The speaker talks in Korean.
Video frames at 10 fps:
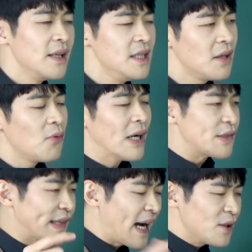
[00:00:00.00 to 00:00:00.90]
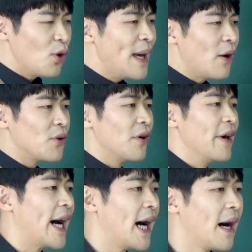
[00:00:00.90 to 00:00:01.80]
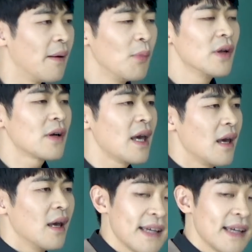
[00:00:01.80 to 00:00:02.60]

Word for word: 이건 완전 상놈의 언어야 뭐 이렇게